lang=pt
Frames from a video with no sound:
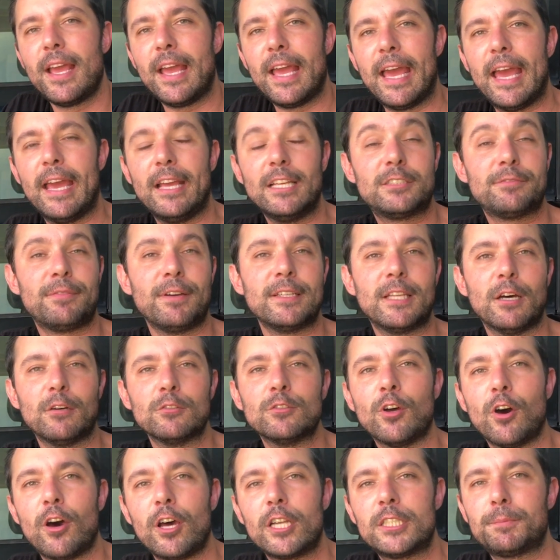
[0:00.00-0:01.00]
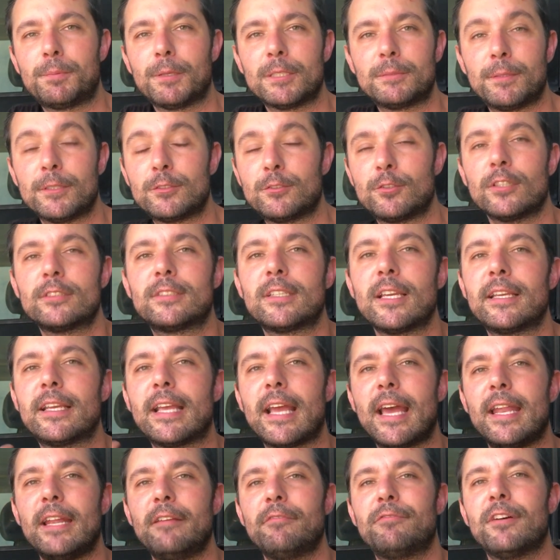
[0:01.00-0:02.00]
É, isso vai dar um norte para as pessoas que
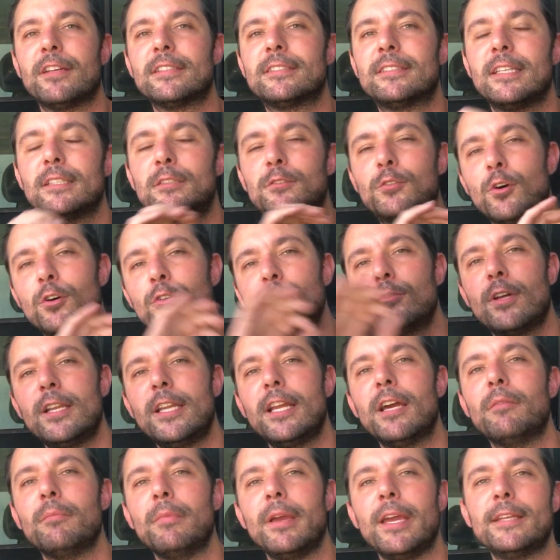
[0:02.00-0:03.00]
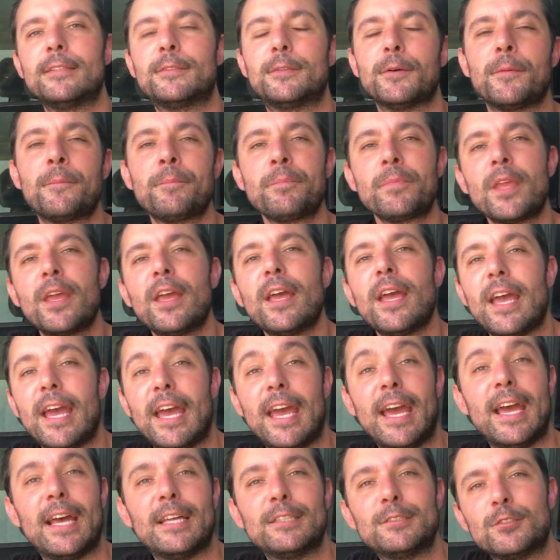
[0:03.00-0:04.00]
querem fazer todo o alinhamento
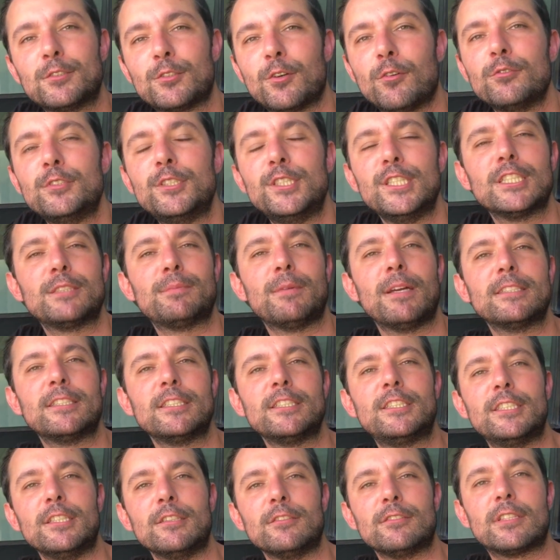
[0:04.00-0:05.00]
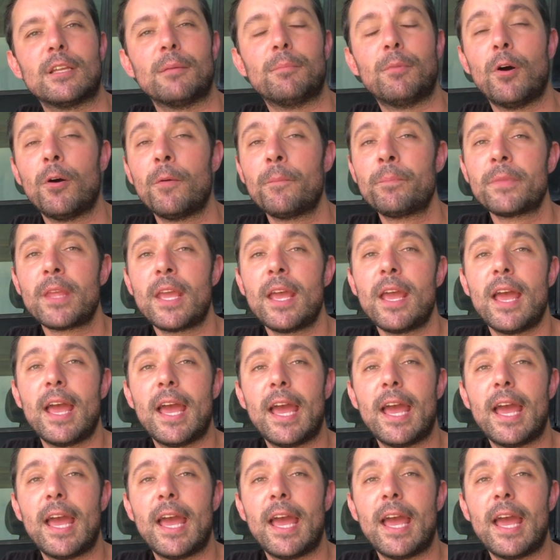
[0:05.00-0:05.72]
é, dos rondinhas mais antigos, tá bom?